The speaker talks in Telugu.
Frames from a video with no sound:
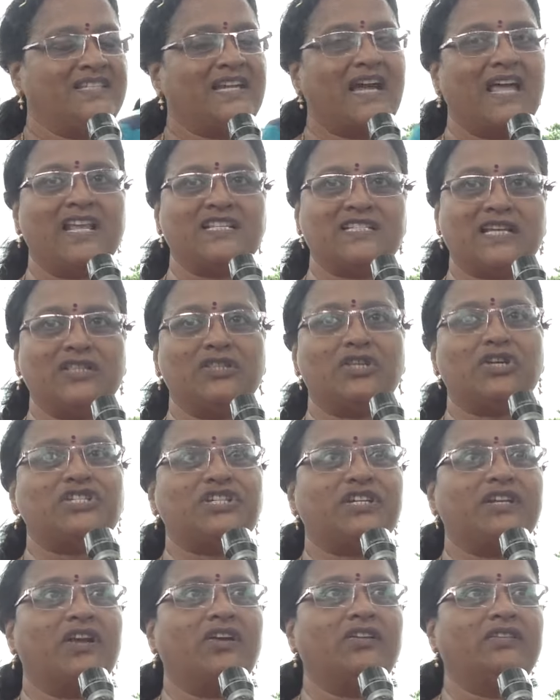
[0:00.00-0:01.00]
చాలా
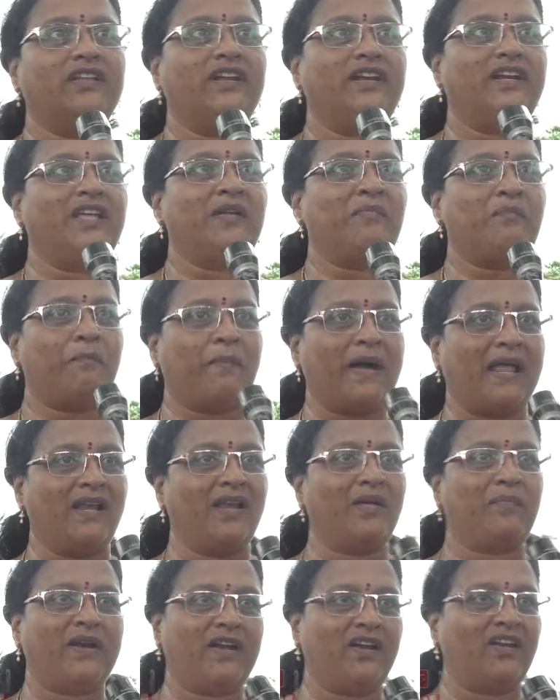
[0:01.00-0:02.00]
సంతోషంగా ఉందండి
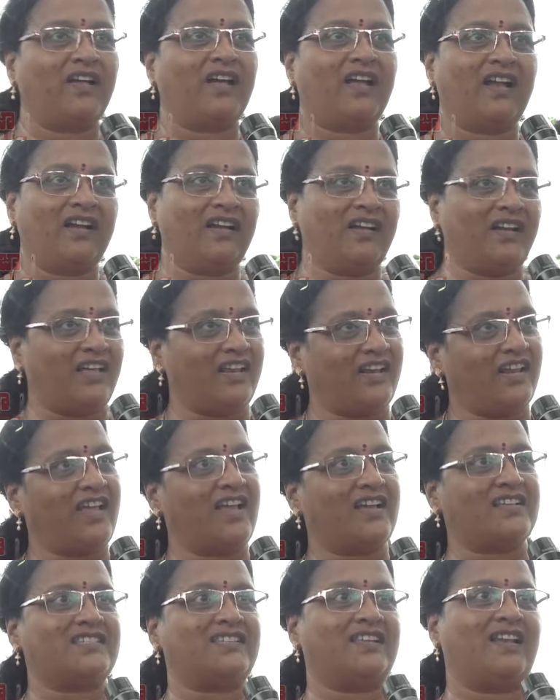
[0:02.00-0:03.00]
పల్లె పండుగ అంటేనే
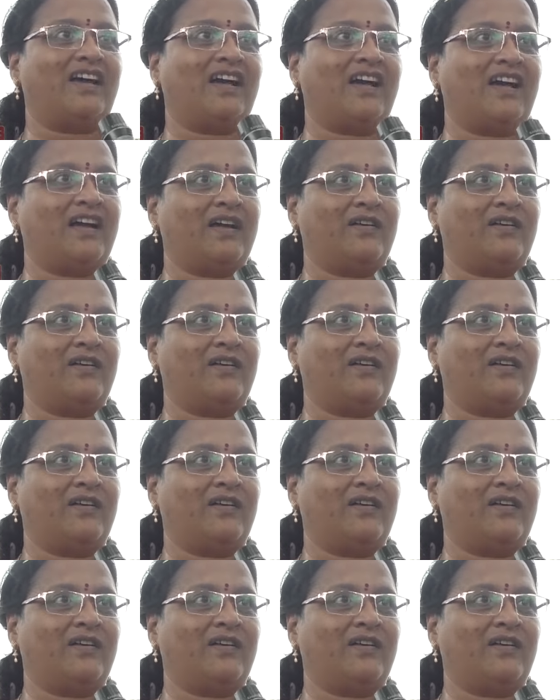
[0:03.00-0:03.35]
అసలు